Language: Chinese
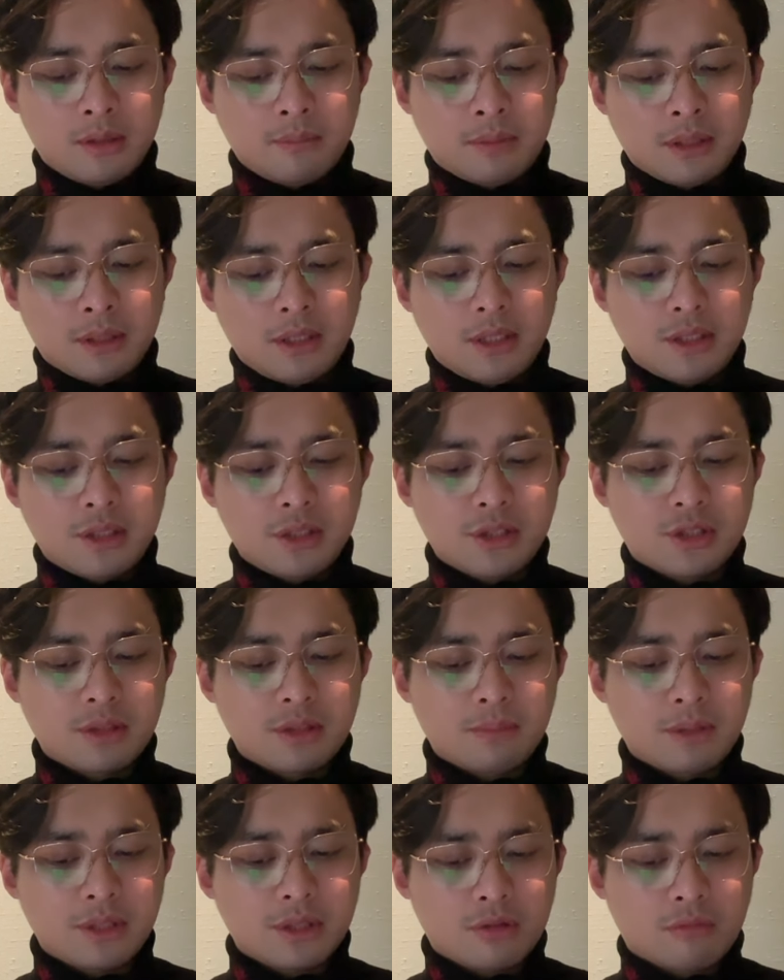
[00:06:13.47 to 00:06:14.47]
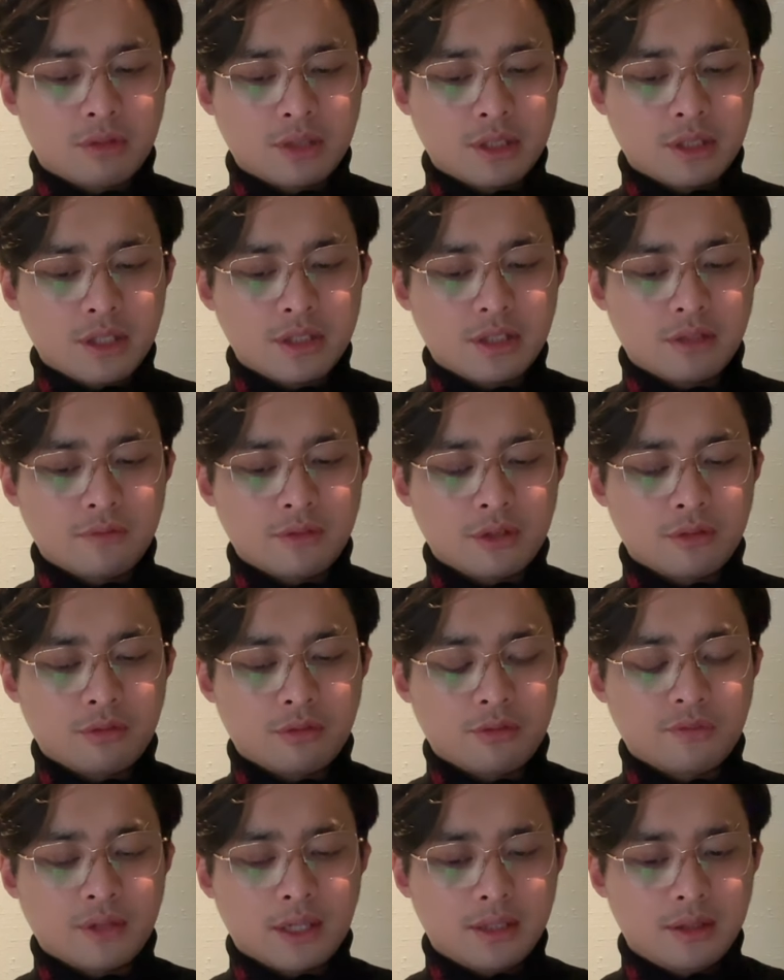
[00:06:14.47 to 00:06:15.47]
本人已经实名向国家信访
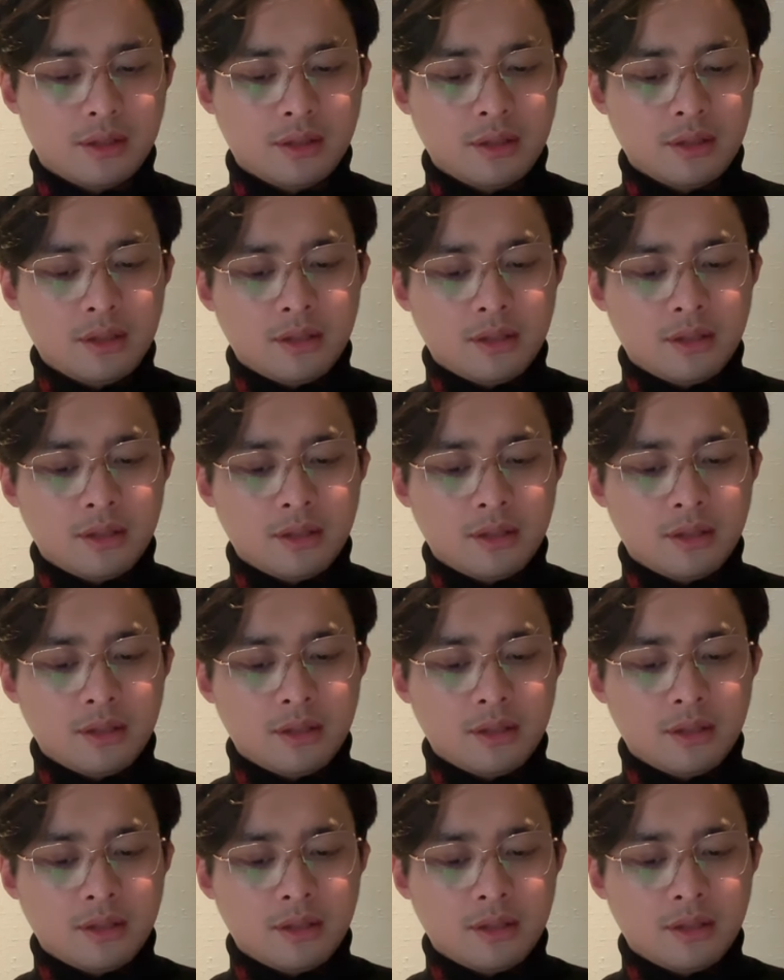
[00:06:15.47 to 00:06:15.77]
局反映。